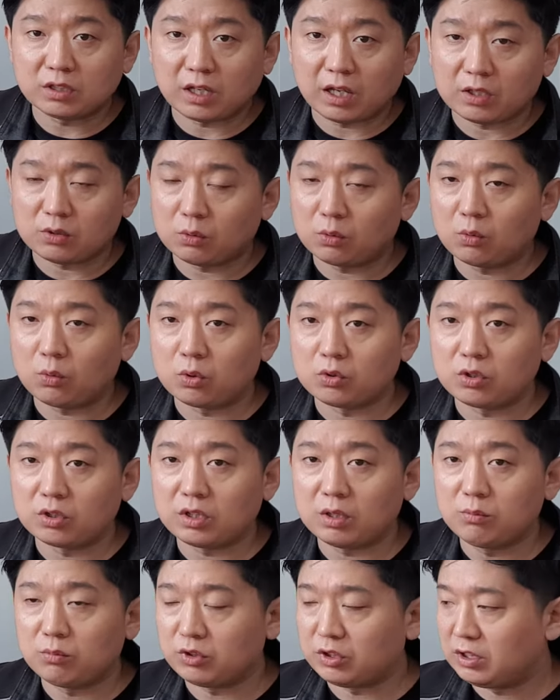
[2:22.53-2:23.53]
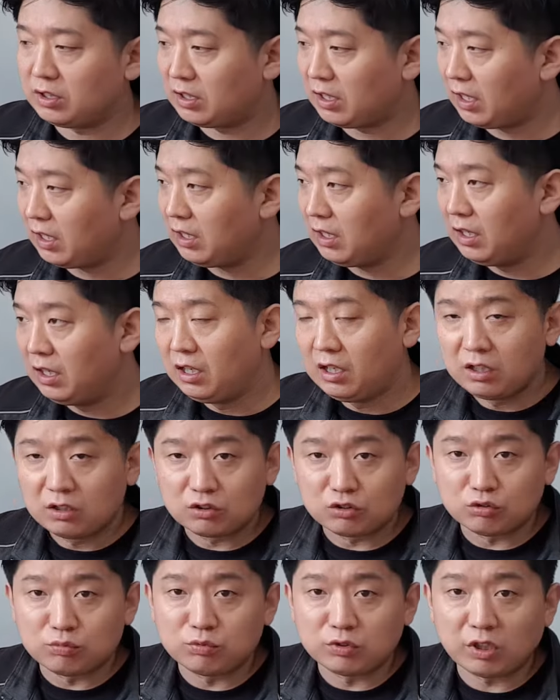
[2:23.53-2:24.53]
계속 고정된 물인데
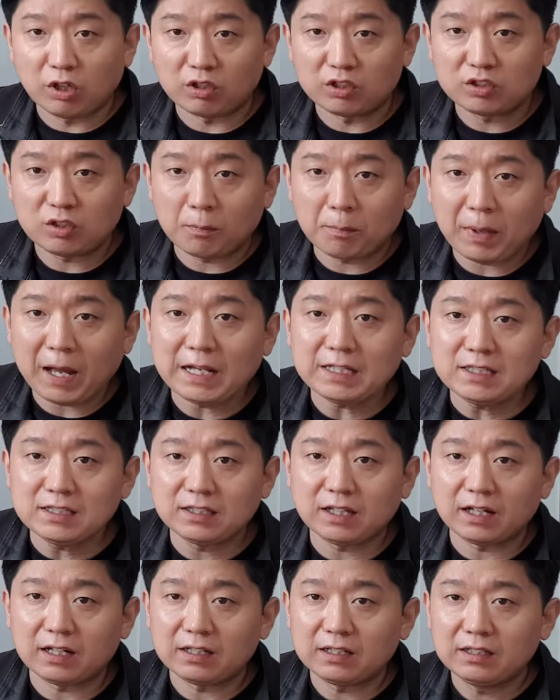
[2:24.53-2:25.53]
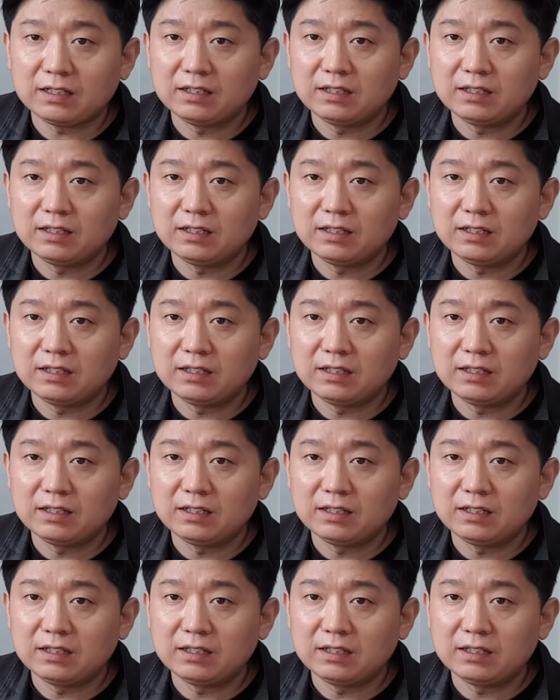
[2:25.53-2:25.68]
그 물이 어디서 빠진다.